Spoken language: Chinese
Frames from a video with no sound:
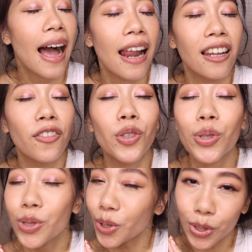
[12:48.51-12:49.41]
I love you
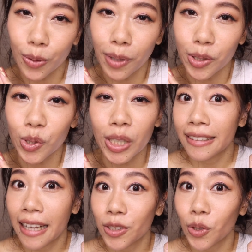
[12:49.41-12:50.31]
so so much。
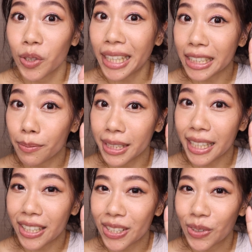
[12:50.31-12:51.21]
那就下期影片
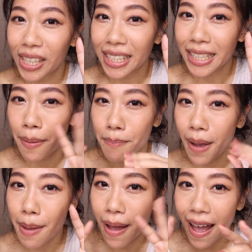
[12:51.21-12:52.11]
见了，See you next time，
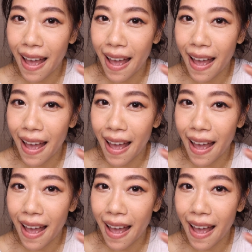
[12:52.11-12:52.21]
拜拜。